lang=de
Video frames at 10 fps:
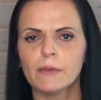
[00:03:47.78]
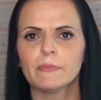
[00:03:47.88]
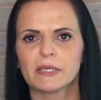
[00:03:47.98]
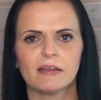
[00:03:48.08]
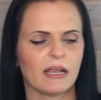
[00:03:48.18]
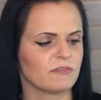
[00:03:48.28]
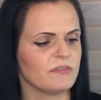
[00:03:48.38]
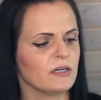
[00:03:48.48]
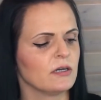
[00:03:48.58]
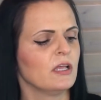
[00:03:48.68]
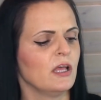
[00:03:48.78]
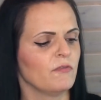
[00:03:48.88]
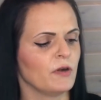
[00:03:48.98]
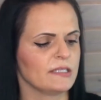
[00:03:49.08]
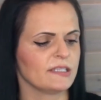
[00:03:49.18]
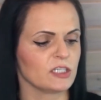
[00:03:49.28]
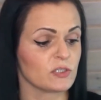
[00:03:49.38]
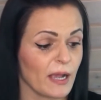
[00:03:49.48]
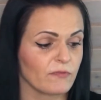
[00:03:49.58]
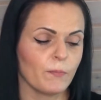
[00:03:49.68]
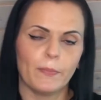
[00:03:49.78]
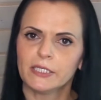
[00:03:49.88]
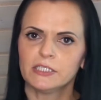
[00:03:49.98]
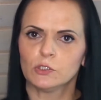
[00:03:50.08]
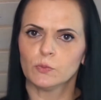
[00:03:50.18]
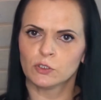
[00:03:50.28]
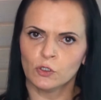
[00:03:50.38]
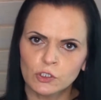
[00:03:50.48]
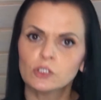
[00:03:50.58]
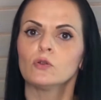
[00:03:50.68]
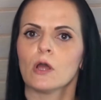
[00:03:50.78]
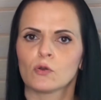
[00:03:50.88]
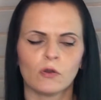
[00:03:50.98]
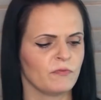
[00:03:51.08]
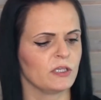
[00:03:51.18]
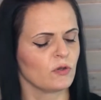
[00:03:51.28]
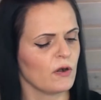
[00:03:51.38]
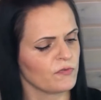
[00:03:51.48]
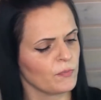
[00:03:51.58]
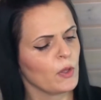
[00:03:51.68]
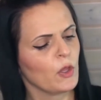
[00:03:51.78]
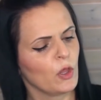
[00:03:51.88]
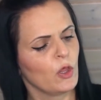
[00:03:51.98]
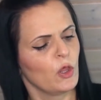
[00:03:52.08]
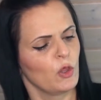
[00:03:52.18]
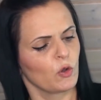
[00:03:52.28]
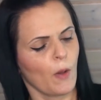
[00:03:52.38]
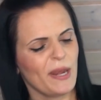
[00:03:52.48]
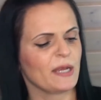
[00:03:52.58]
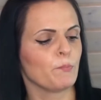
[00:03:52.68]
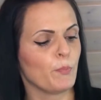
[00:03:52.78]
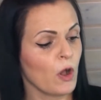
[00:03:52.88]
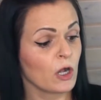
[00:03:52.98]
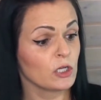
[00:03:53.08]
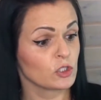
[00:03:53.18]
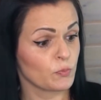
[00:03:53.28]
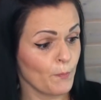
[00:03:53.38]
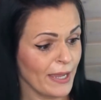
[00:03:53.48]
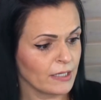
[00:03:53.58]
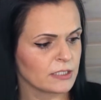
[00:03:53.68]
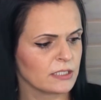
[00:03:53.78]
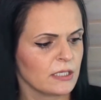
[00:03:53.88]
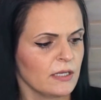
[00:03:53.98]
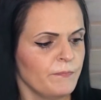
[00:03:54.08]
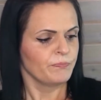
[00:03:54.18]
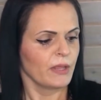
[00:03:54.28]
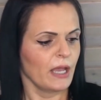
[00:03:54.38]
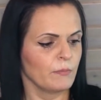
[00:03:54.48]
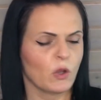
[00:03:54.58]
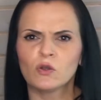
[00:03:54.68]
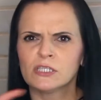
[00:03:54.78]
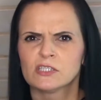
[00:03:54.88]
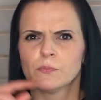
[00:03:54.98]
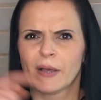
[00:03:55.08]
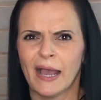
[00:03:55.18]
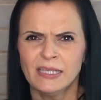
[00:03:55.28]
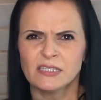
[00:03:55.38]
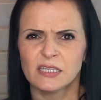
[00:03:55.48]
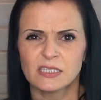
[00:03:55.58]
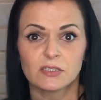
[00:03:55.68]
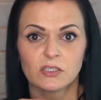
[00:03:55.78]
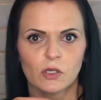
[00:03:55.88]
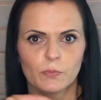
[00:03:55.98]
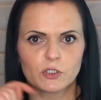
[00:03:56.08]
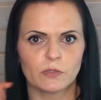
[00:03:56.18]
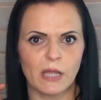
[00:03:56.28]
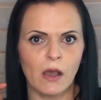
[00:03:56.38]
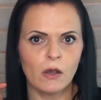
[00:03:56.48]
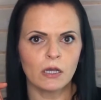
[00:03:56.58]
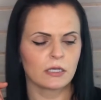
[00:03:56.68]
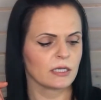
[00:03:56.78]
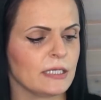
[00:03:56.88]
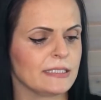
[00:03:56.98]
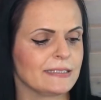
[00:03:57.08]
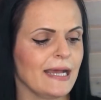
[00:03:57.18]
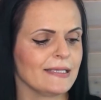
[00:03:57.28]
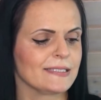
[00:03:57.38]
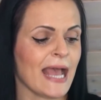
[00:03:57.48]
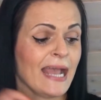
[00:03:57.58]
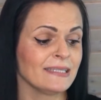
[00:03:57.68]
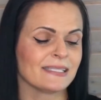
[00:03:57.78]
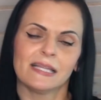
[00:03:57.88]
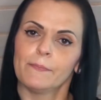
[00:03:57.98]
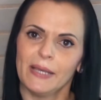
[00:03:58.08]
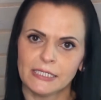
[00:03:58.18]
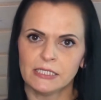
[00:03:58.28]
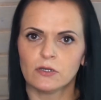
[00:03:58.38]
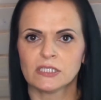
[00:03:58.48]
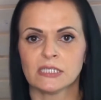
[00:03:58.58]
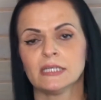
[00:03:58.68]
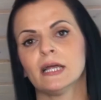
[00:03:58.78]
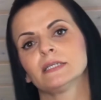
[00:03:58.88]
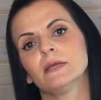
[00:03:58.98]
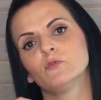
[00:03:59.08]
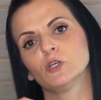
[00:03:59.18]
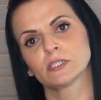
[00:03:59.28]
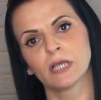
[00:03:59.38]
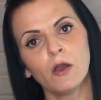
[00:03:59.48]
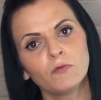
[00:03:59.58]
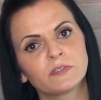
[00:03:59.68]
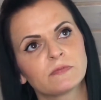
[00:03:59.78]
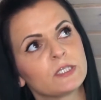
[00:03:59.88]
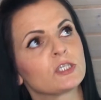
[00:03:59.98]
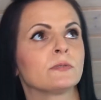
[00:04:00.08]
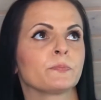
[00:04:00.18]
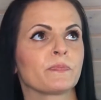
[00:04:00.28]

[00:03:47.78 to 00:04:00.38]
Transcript: haben nämlich gedacht, wir wollen jetzt den Geschmack vom Patty nicht übertünchen und auch gucken, wie er so auf dem kompletten Burger schmeckt. Ähm, noch kurz zum Preis, interessiert euch bestimmt auch. Das einzelne Patty kostet je nachdem, wo ihr es kauft, zwischen